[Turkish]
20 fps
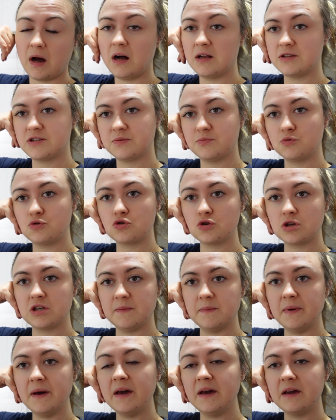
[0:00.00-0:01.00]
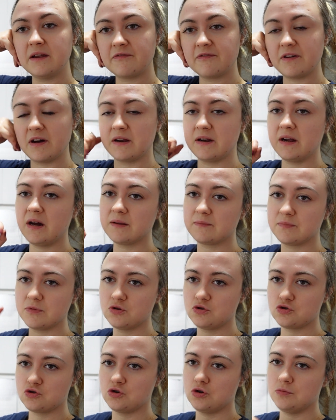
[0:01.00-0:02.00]
6.30 gibi airfryer'e
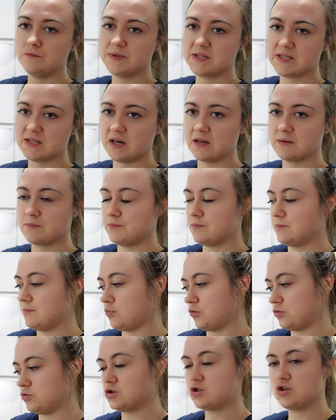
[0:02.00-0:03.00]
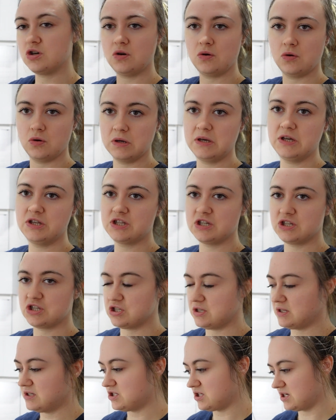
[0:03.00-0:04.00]
atmayı düşünüyorum. Bir saat boyunca o iyice
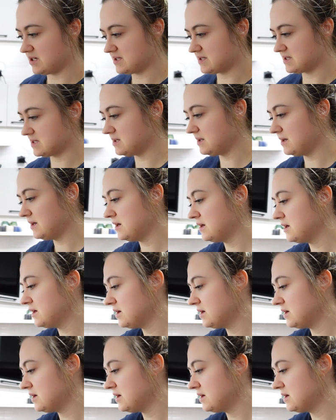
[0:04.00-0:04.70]
içine çeksin.